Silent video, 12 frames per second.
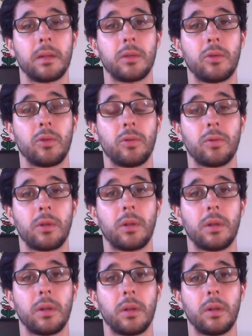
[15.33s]

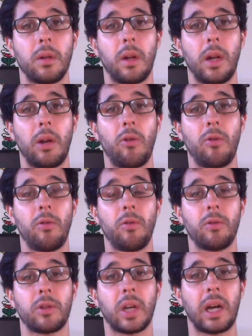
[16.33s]
Donc
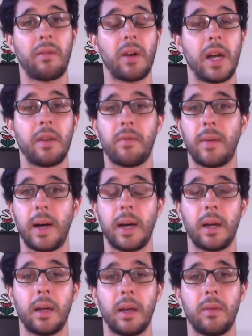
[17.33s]
le travail
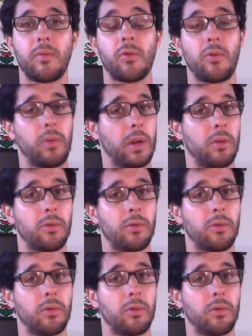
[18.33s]
va évoluer,